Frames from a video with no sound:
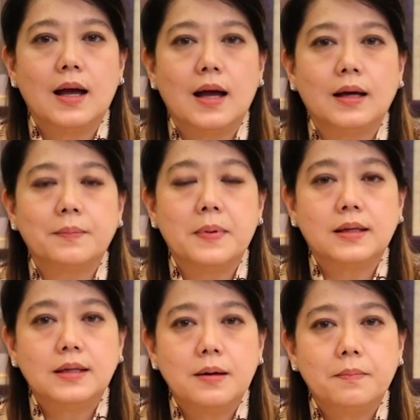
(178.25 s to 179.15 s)

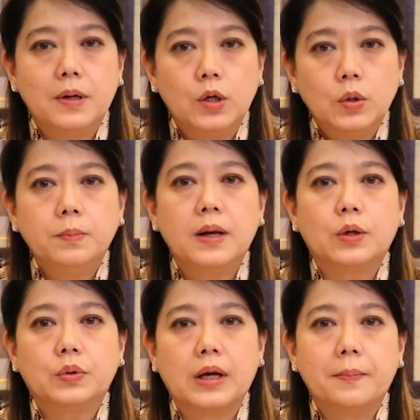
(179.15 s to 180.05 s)
bagi yang belum
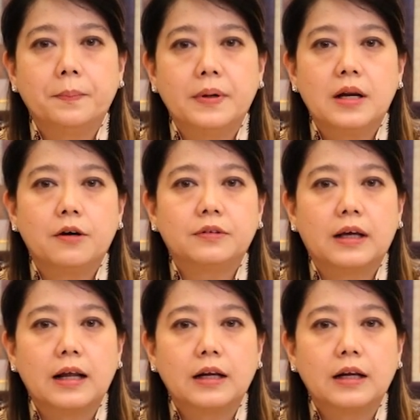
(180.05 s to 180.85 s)
melakukan pendaftaran